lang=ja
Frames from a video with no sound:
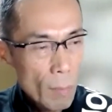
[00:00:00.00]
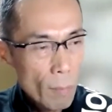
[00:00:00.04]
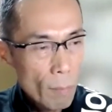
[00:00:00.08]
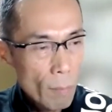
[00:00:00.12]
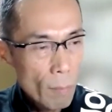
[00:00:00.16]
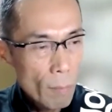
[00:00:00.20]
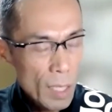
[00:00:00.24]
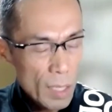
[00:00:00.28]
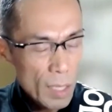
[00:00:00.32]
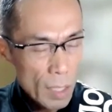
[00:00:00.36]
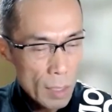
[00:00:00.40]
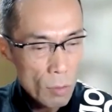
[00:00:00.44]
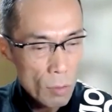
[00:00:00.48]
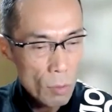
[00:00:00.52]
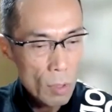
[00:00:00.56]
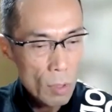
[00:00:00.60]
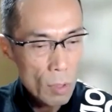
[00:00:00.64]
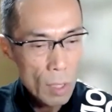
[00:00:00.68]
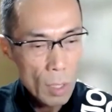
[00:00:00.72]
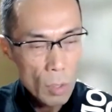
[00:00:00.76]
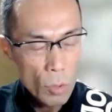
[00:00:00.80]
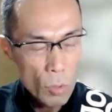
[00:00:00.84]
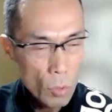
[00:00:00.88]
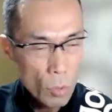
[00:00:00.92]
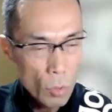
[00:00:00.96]
またそん
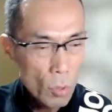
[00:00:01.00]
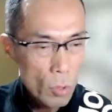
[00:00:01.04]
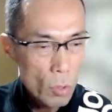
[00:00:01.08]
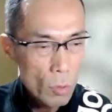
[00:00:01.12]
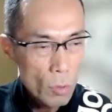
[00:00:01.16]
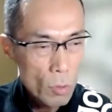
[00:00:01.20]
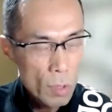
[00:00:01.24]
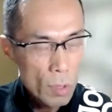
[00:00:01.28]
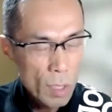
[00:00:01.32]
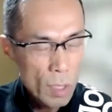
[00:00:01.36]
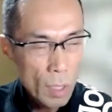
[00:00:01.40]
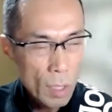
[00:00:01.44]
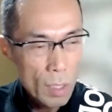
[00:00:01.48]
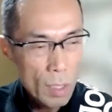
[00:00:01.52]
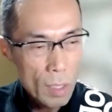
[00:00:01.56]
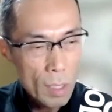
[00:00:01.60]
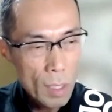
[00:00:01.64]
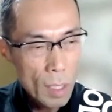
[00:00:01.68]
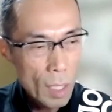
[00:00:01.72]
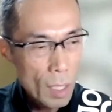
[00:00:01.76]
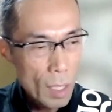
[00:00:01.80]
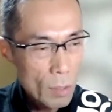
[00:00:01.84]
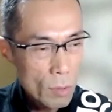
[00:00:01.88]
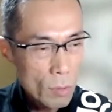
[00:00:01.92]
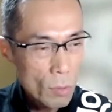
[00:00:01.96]
なことを言ってって
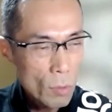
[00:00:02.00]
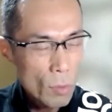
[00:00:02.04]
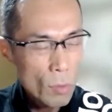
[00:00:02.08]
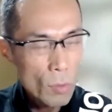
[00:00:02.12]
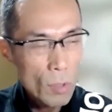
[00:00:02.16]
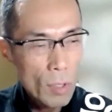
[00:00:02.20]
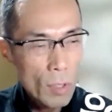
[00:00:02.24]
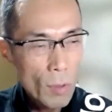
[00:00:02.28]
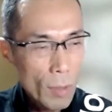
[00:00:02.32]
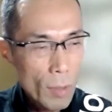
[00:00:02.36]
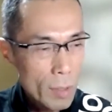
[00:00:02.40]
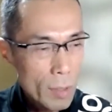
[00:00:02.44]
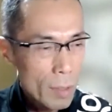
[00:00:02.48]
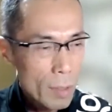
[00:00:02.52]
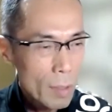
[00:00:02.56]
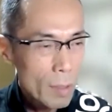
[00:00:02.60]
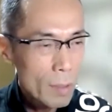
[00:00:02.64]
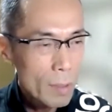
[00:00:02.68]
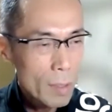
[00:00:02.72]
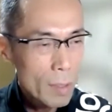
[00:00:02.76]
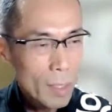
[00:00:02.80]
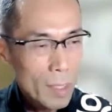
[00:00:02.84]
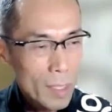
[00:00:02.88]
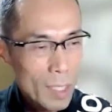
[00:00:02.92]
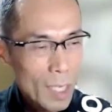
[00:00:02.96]
やるのでは
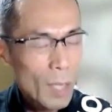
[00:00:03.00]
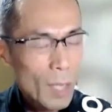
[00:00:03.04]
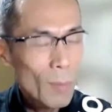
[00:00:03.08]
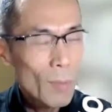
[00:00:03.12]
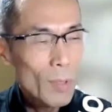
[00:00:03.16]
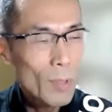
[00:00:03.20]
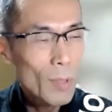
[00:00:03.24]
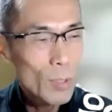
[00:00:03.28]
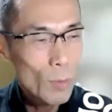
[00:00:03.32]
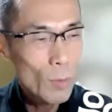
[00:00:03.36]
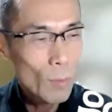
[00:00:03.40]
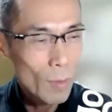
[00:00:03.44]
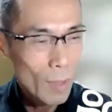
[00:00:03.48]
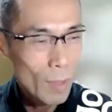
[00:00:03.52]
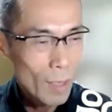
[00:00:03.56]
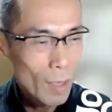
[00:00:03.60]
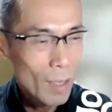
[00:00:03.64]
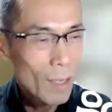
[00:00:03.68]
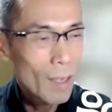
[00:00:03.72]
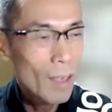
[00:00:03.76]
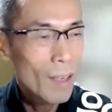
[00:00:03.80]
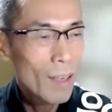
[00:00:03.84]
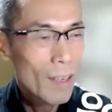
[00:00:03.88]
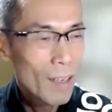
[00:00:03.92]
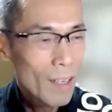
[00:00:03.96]
全然違いますよ
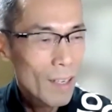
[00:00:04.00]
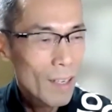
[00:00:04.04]
ね。